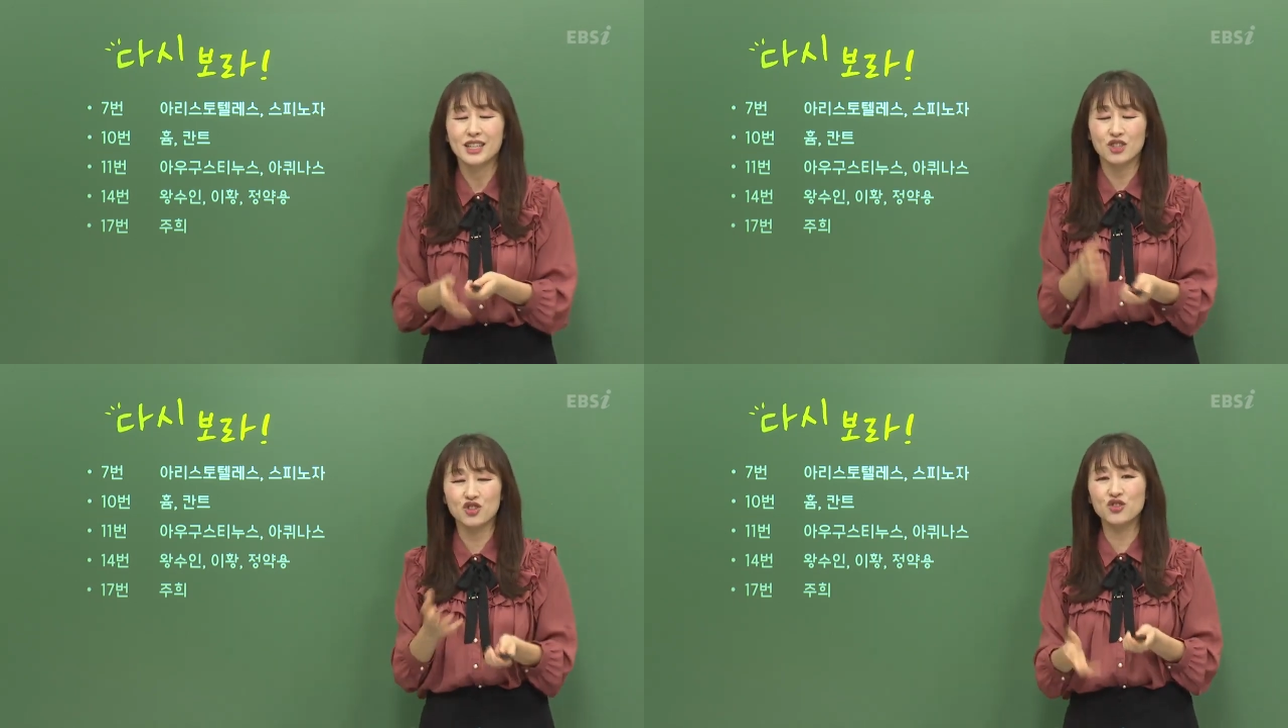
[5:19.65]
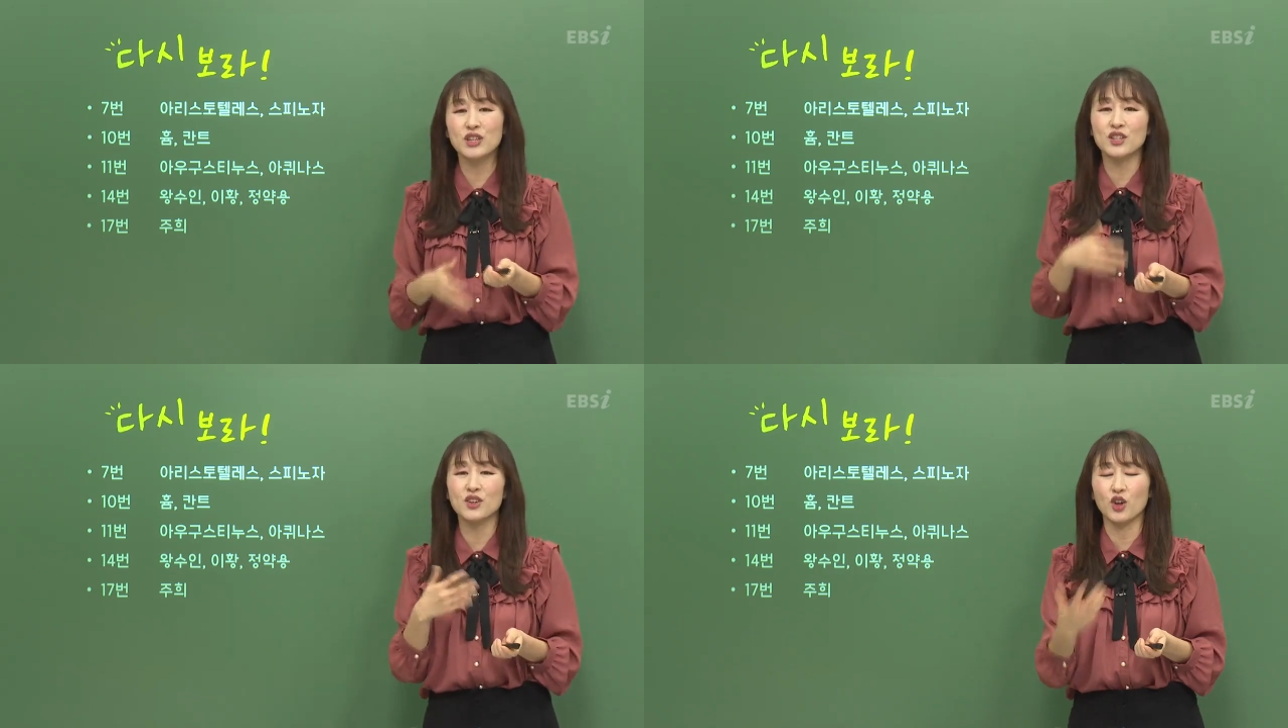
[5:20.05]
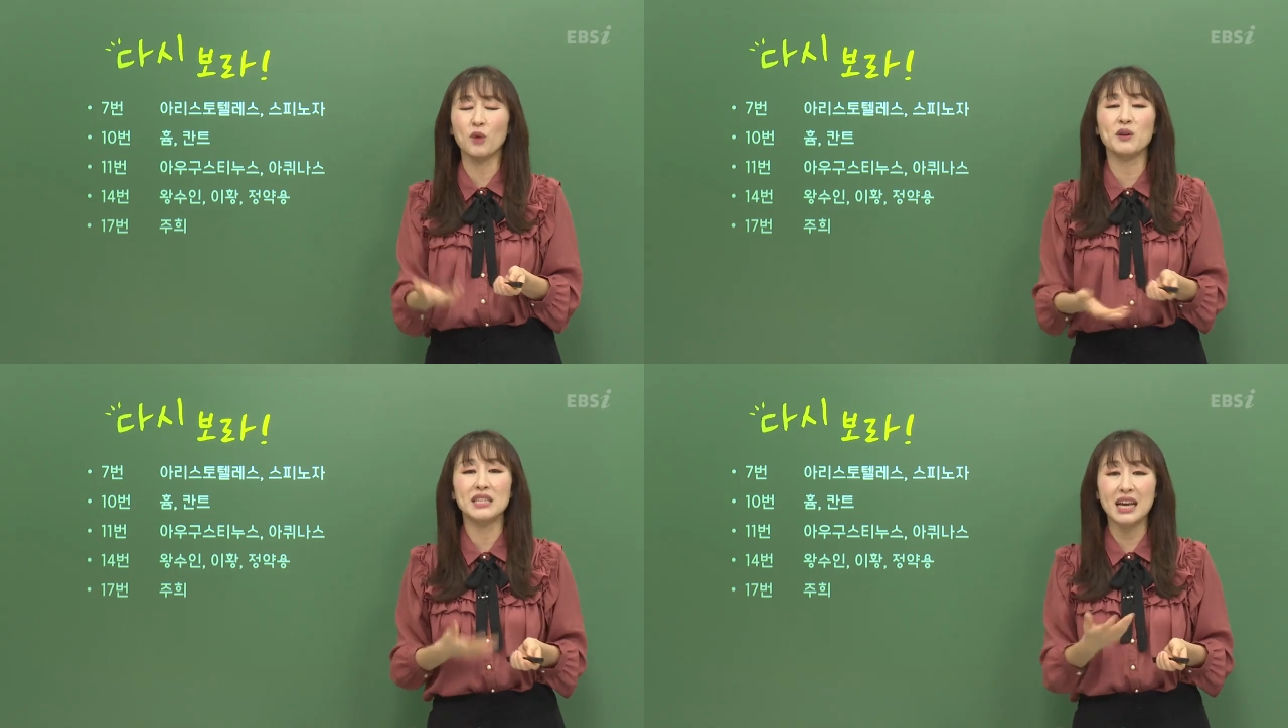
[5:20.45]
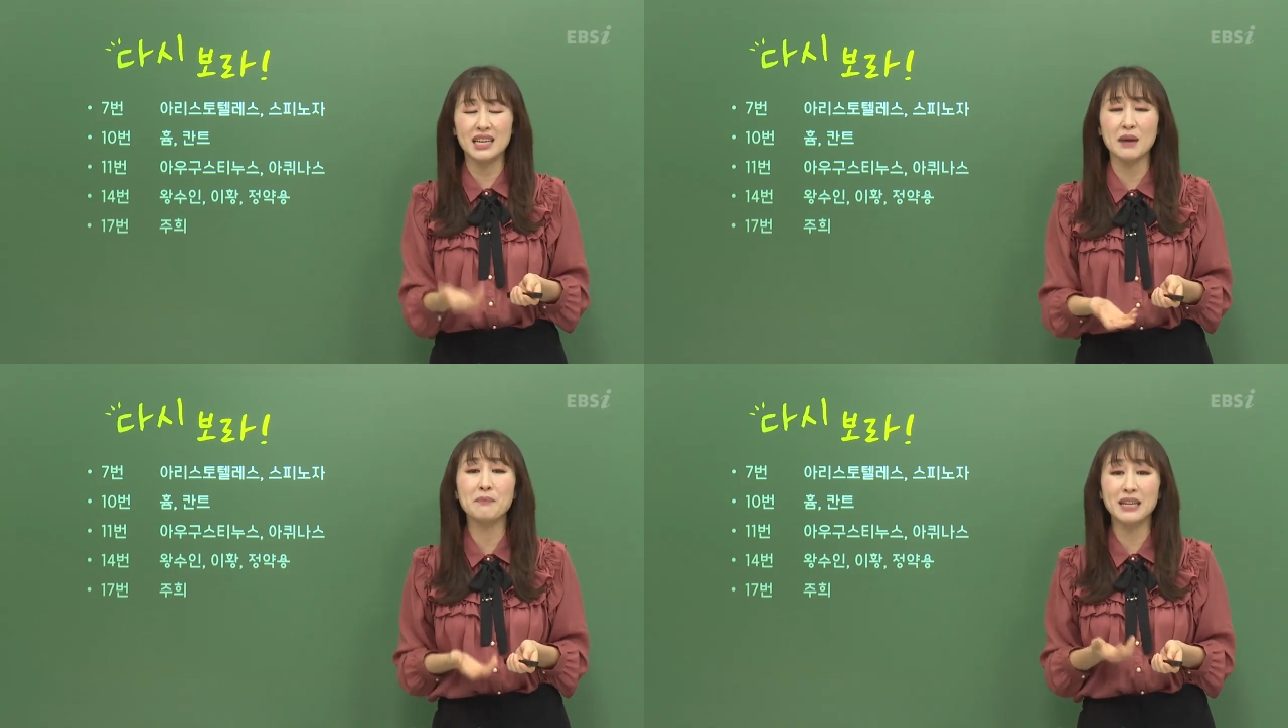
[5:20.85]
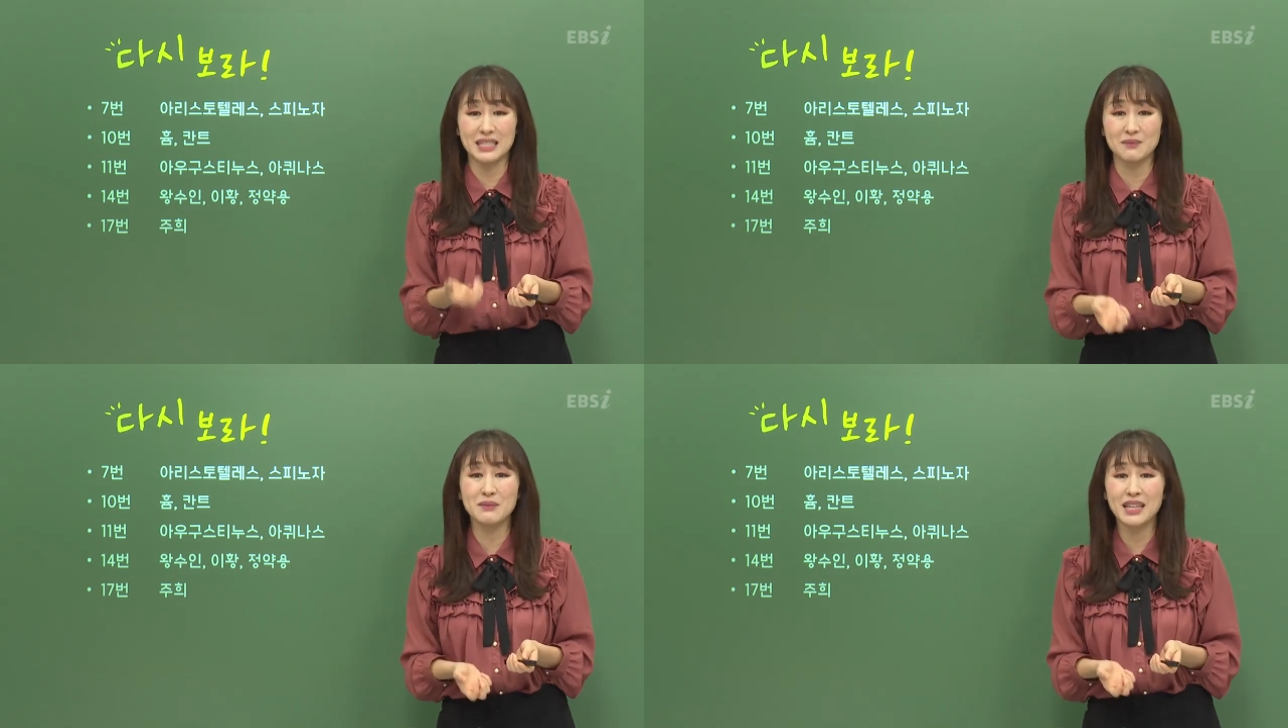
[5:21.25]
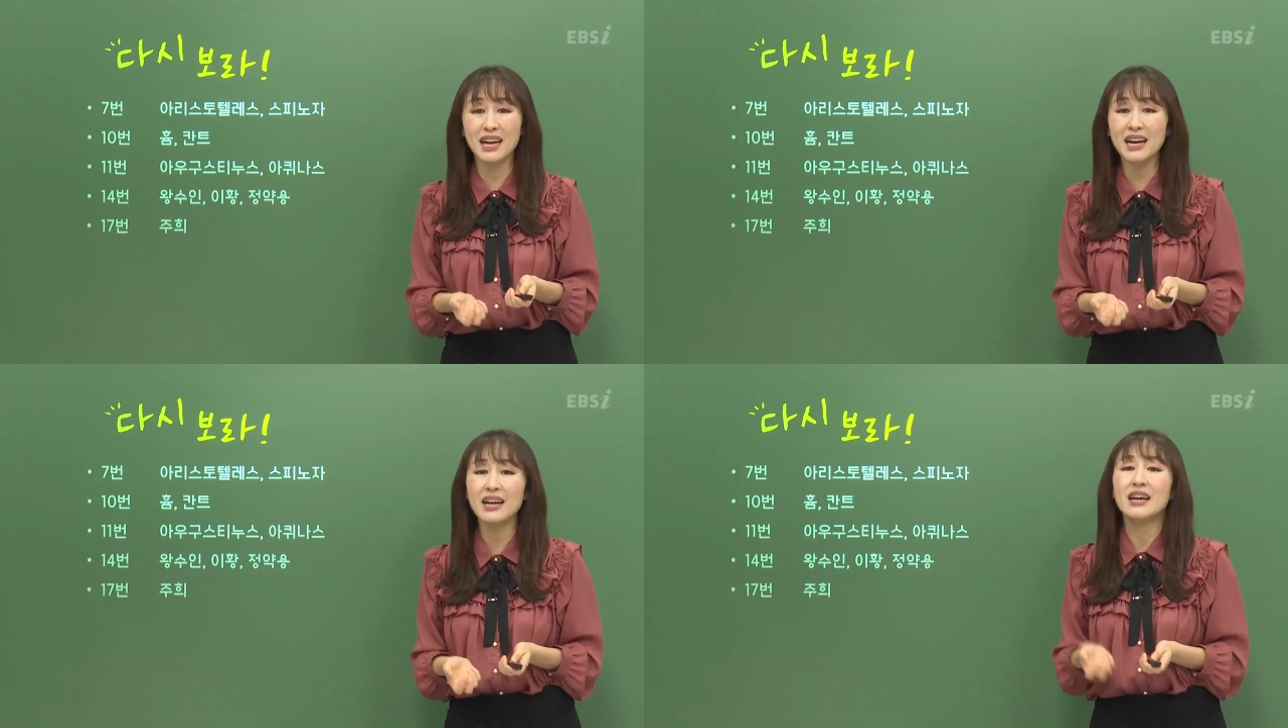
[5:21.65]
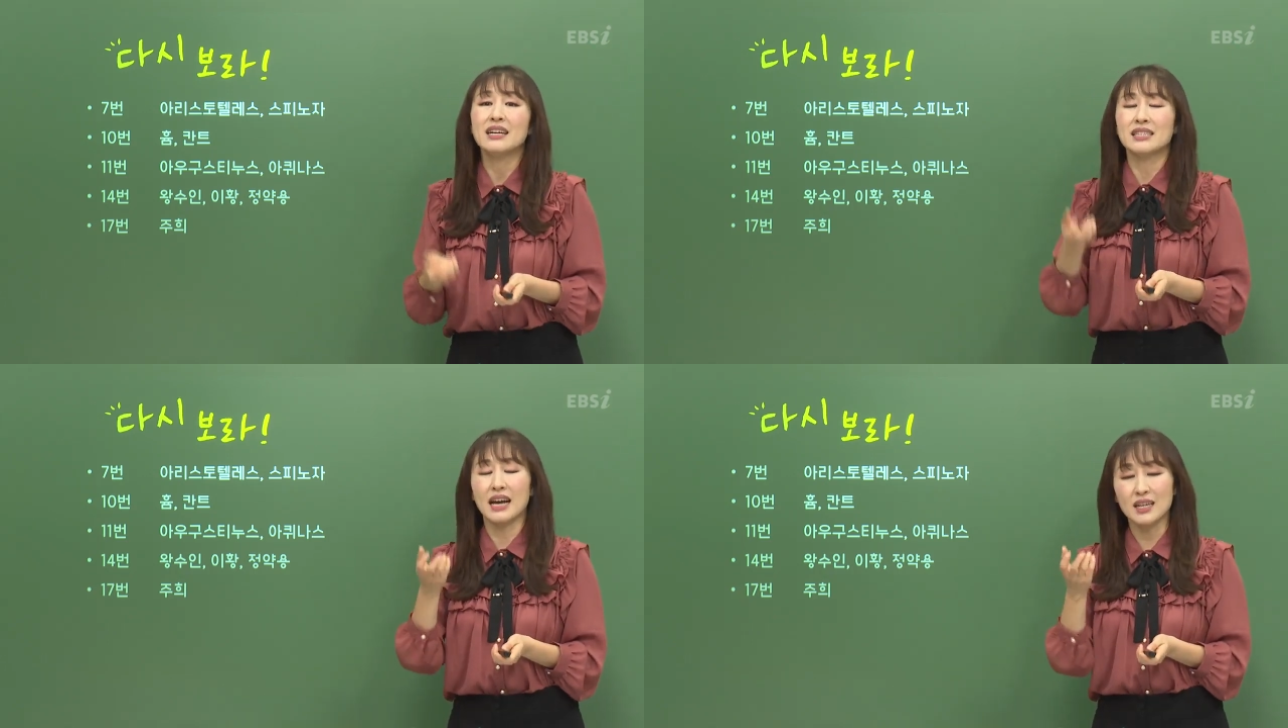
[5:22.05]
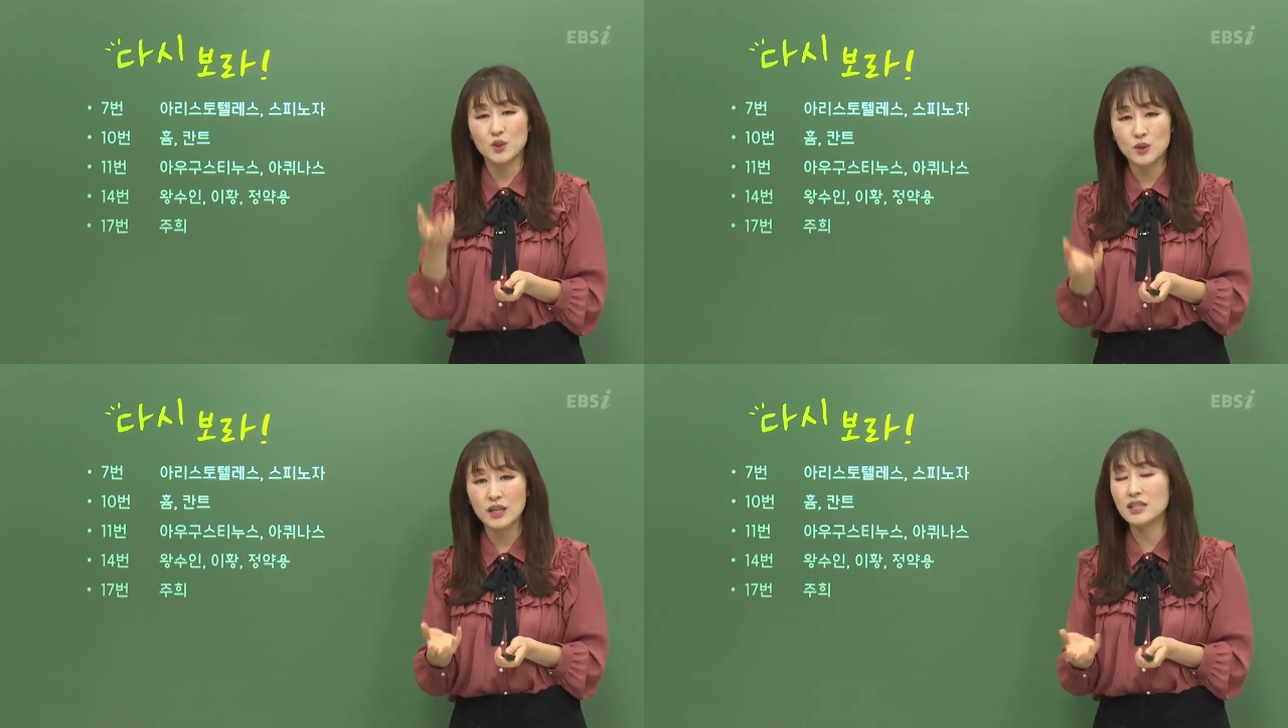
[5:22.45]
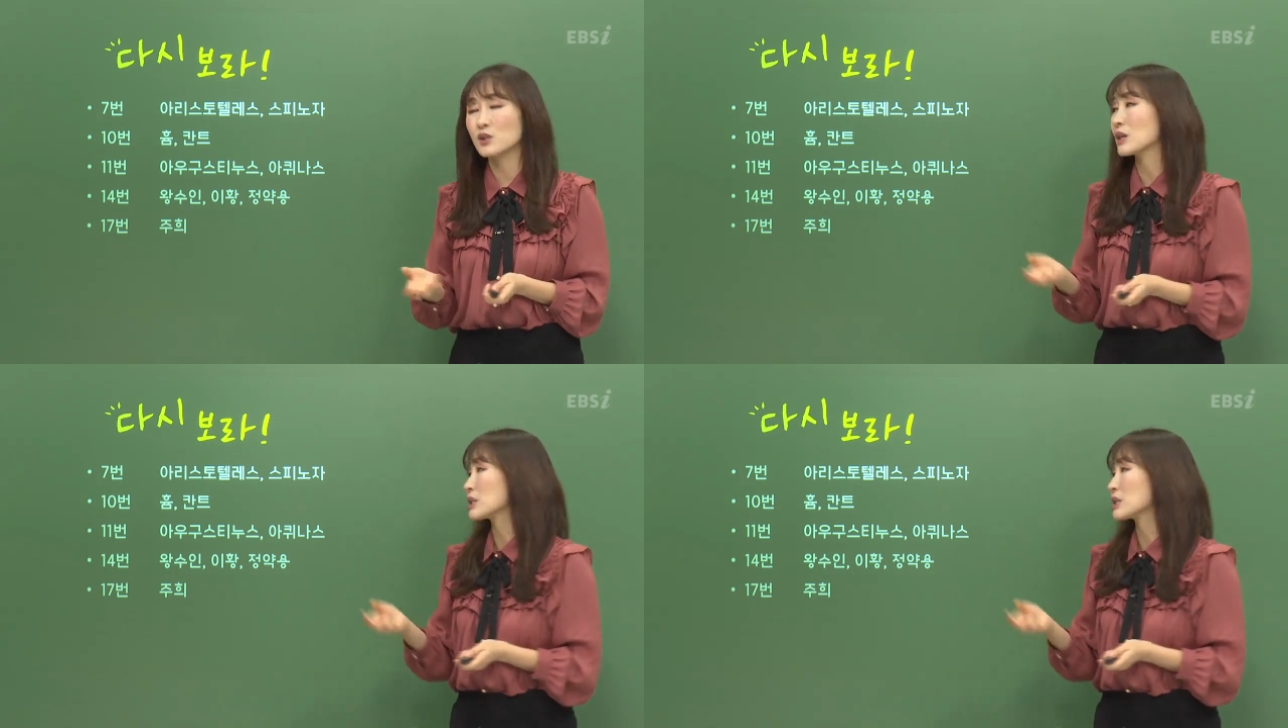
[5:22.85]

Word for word: 네, 스툭에서 여러 번 이야기한 바 있습니다. 자, 아리스토텔레스와